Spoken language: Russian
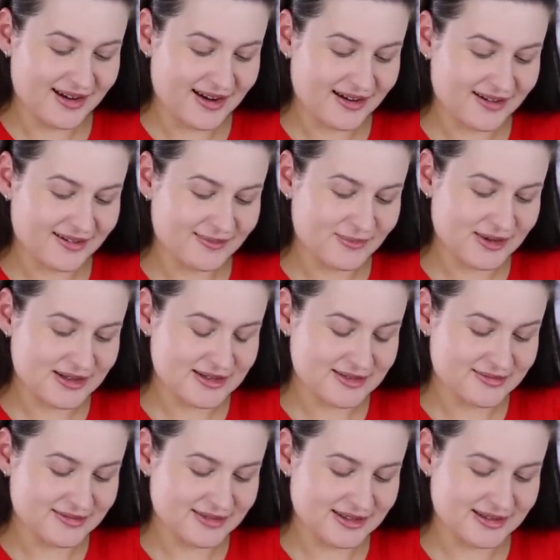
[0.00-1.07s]
Как?
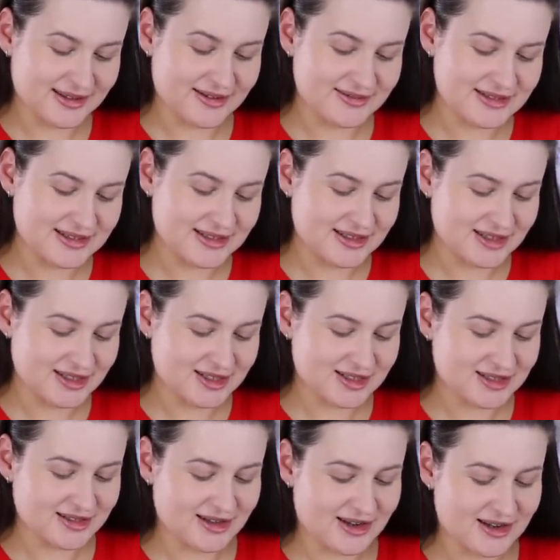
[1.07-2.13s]
Почему ты там
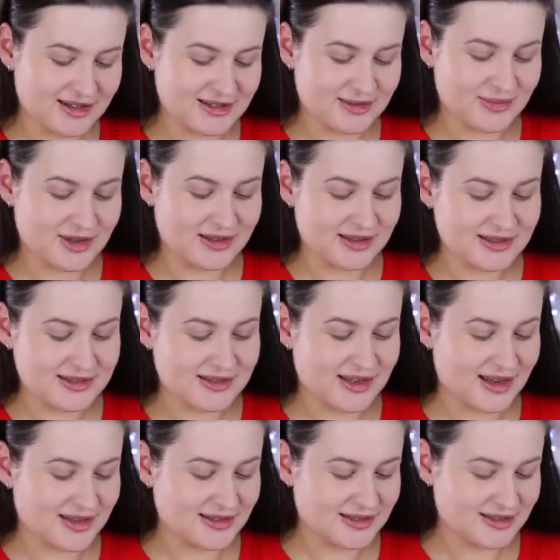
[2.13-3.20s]
сидишь? Как тебя
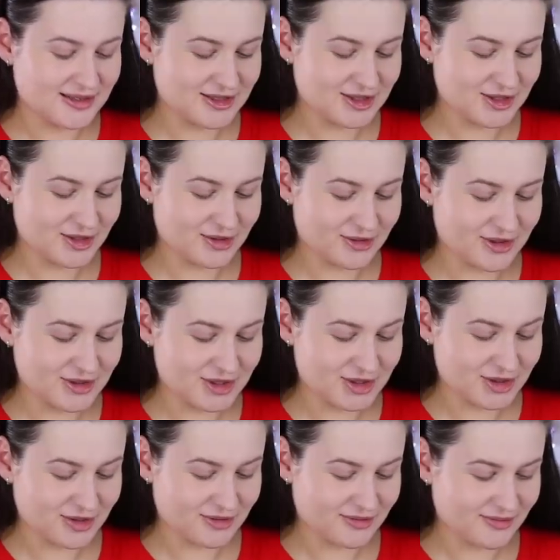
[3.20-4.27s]
достать? Что?
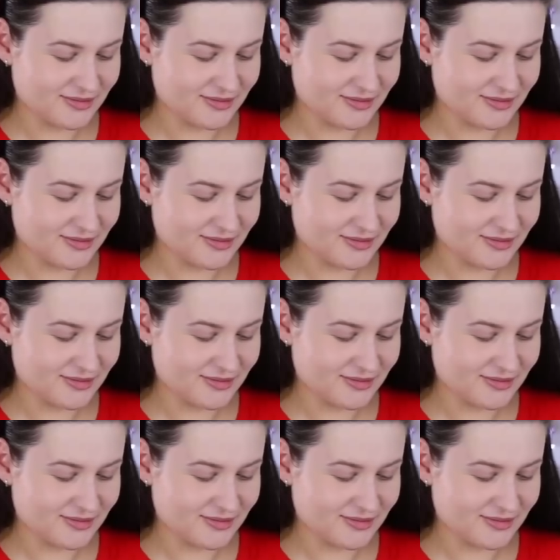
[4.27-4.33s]
Что?